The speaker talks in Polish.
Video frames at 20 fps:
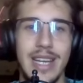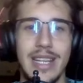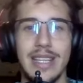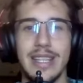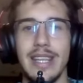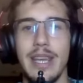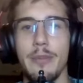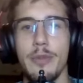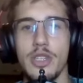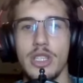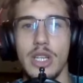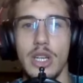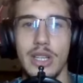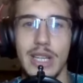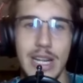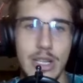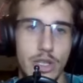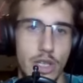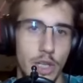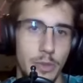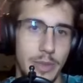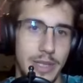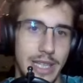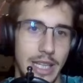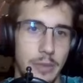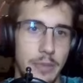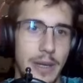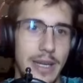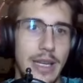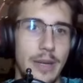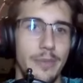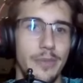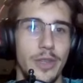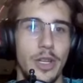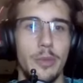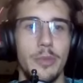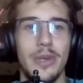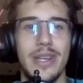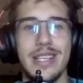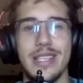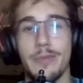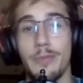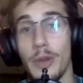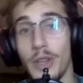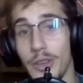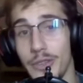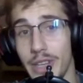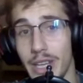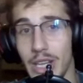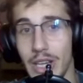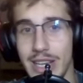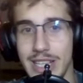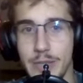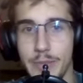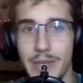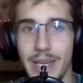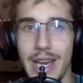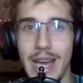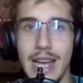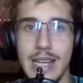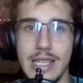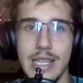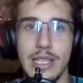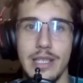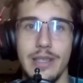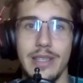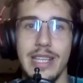Nie można od razu odbić hetmanem, no bo jest ponownie gońc bije E6.